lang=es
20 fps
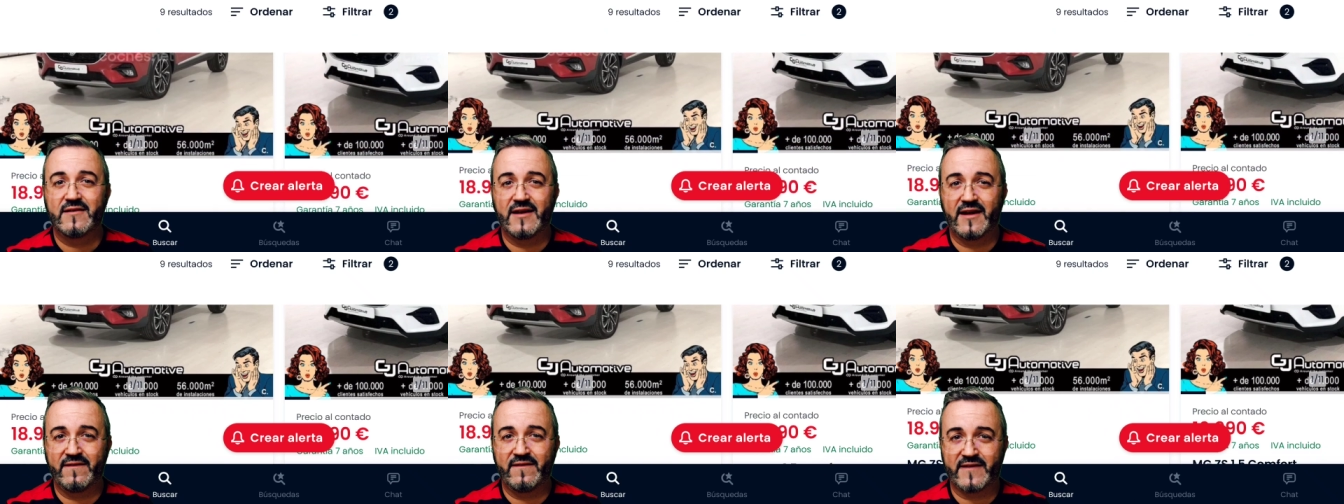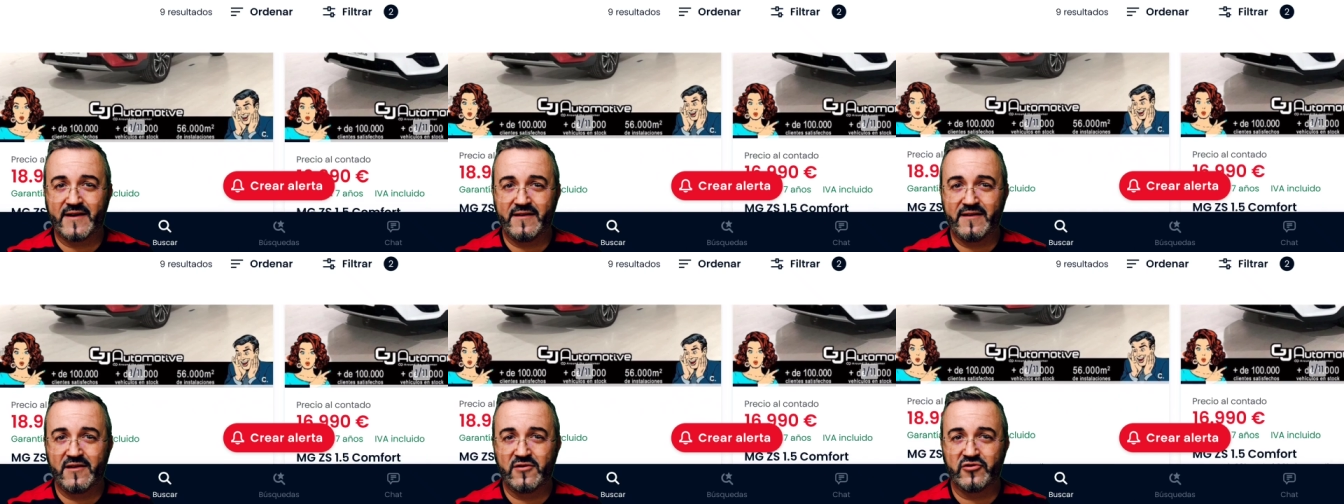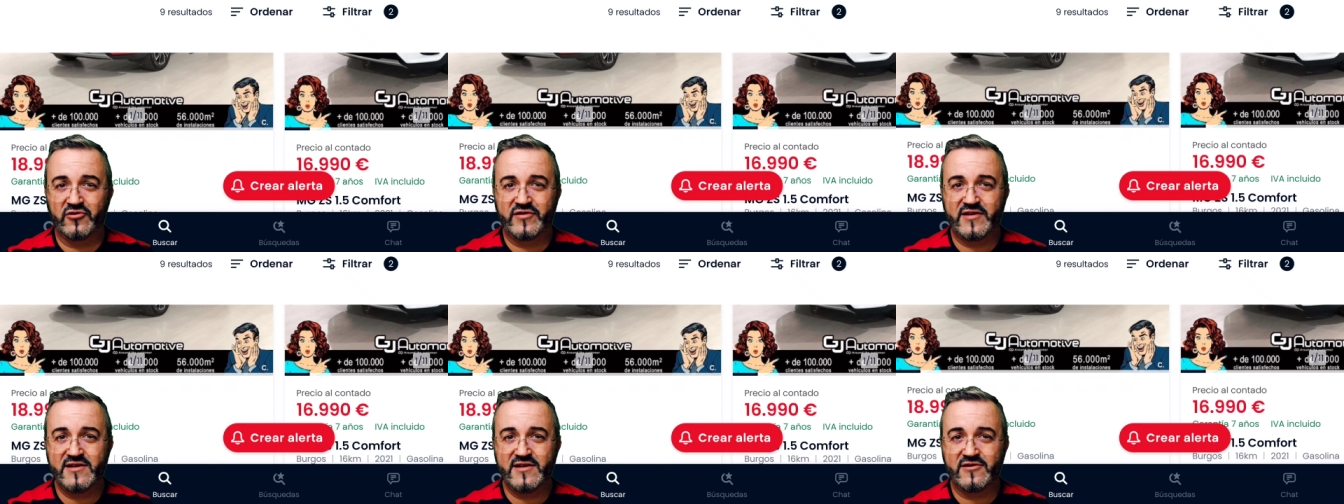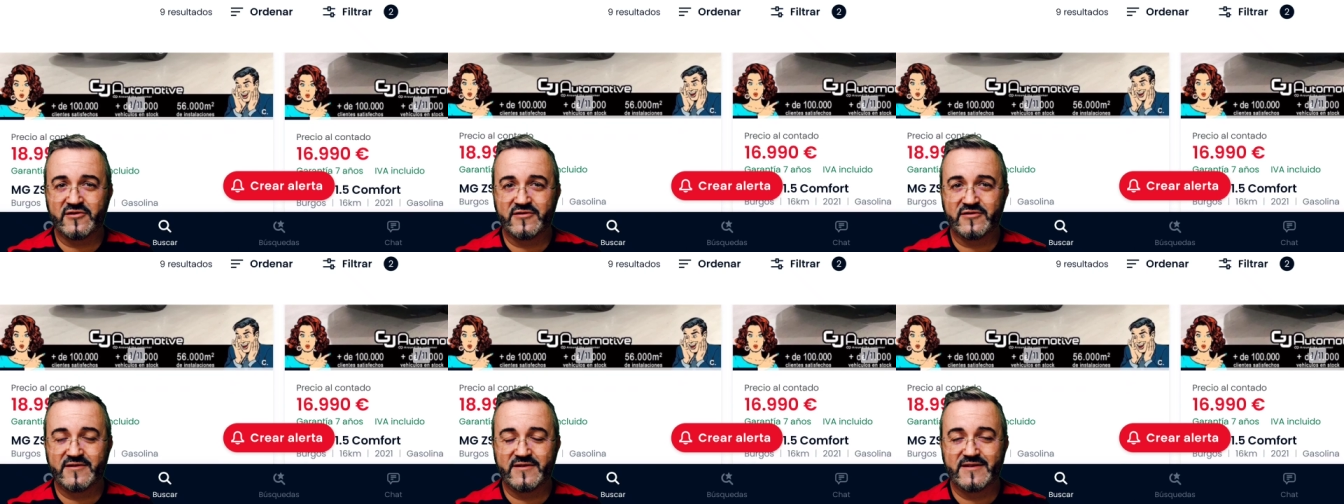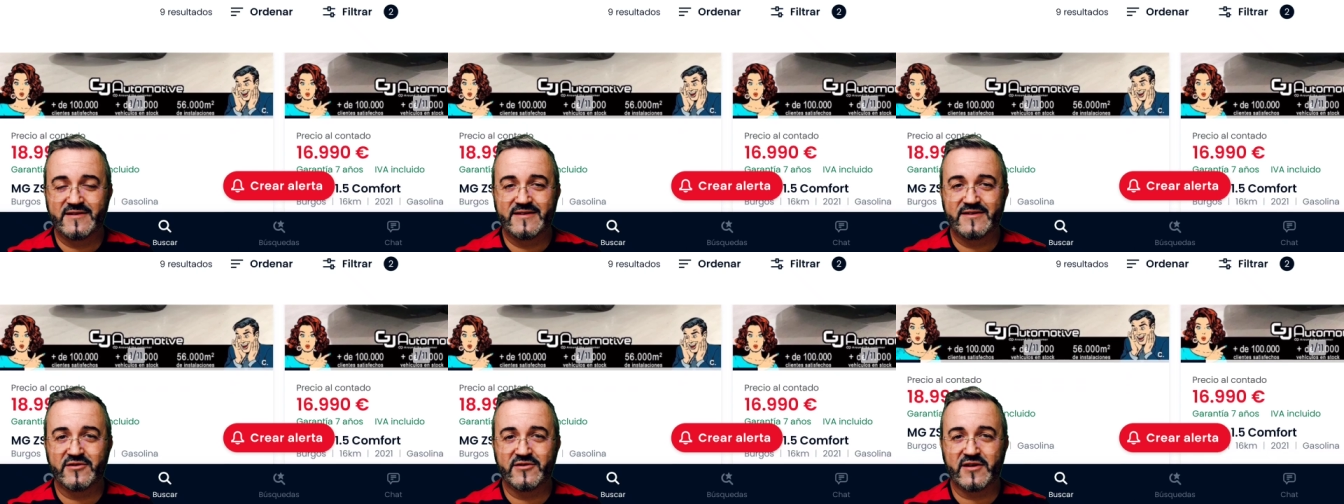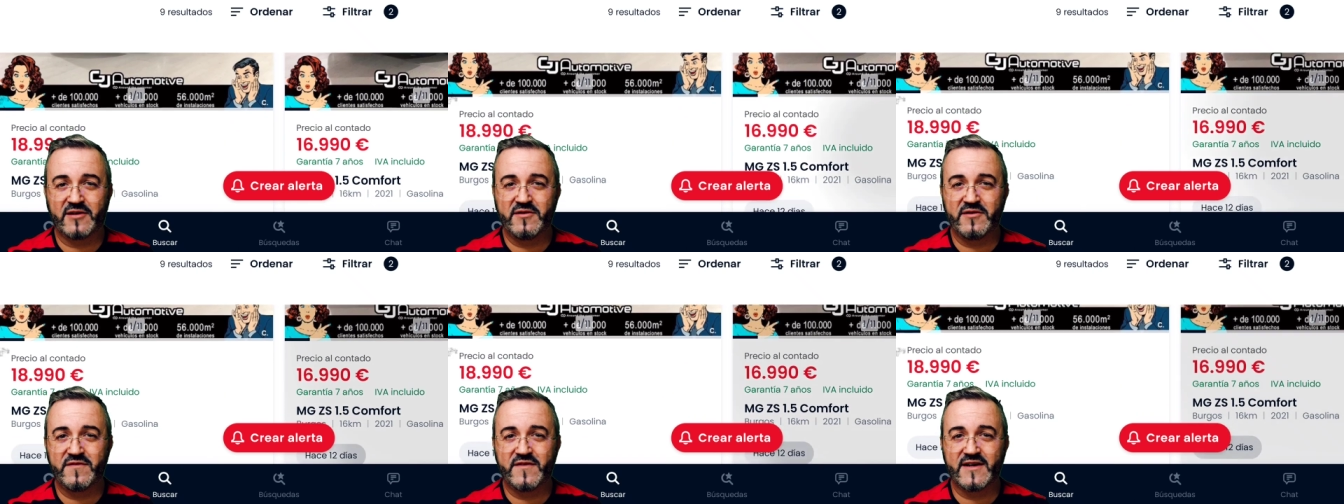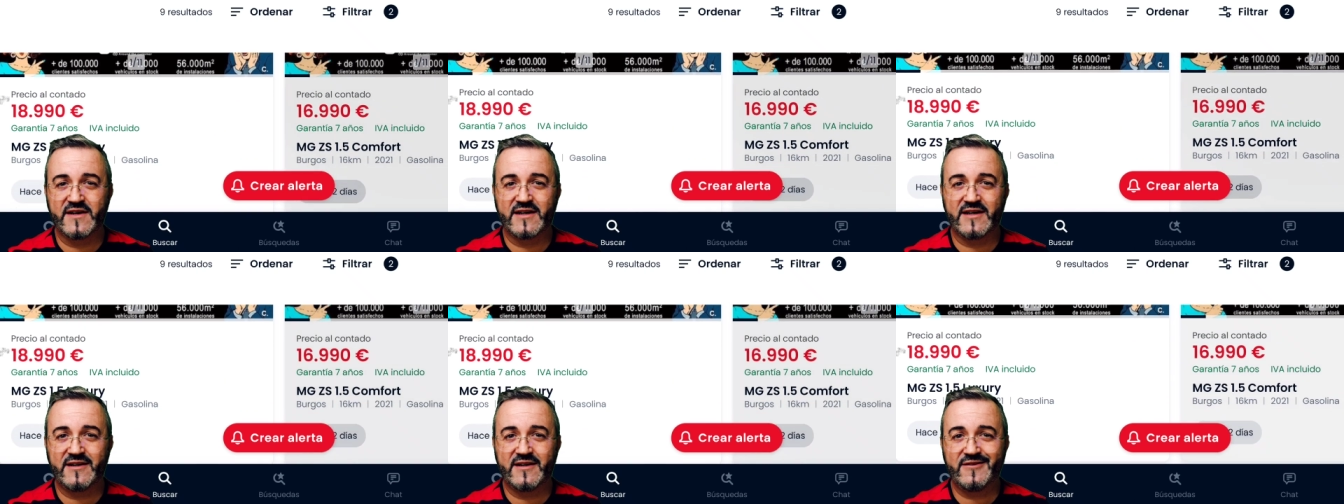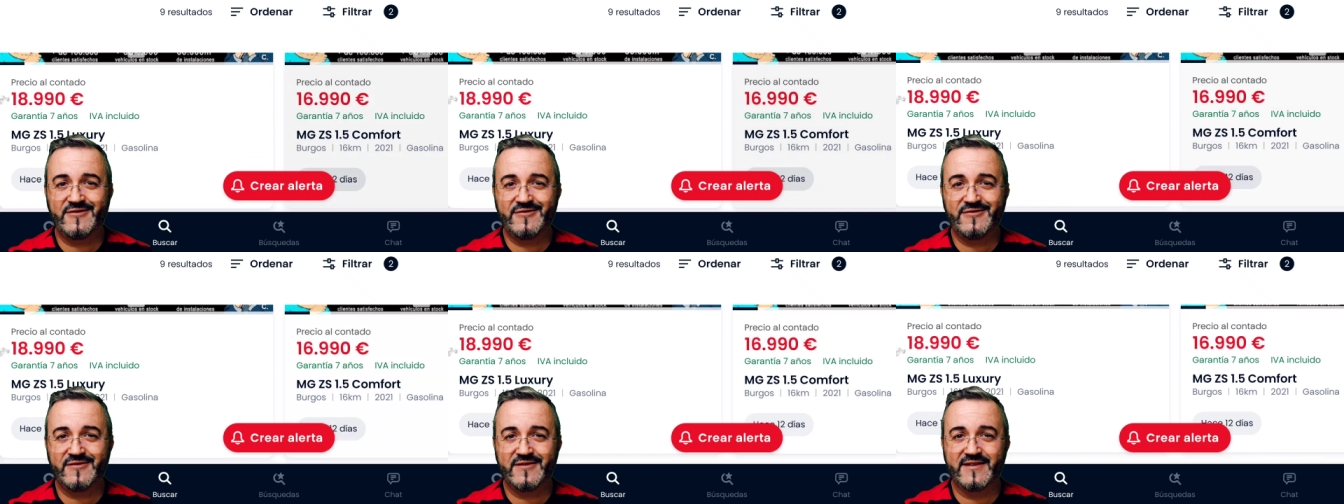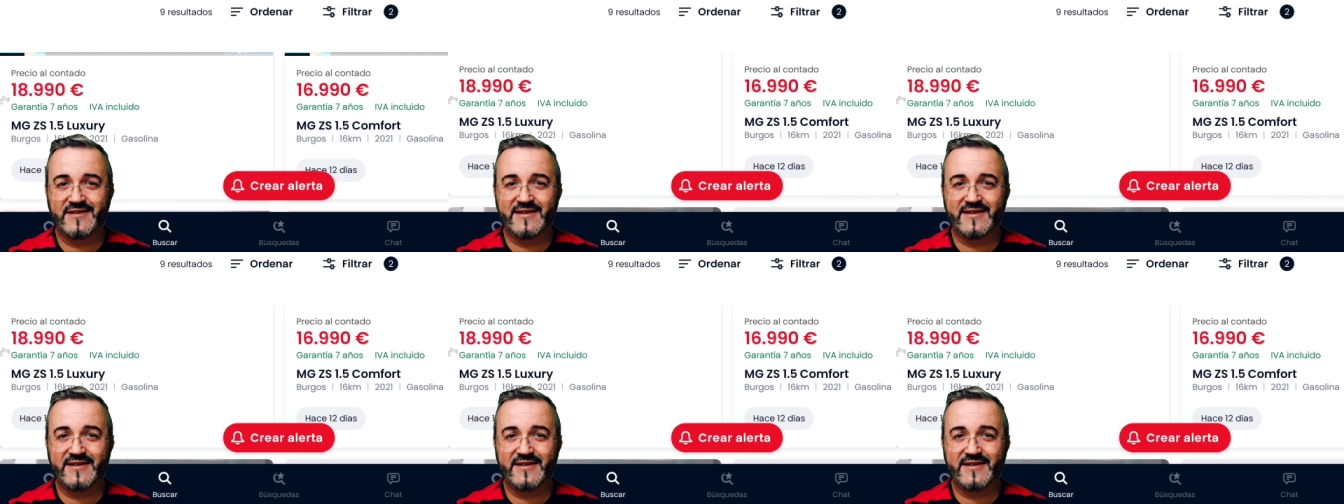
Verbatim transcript: la entrada de los chinos. Si os habéis fijado,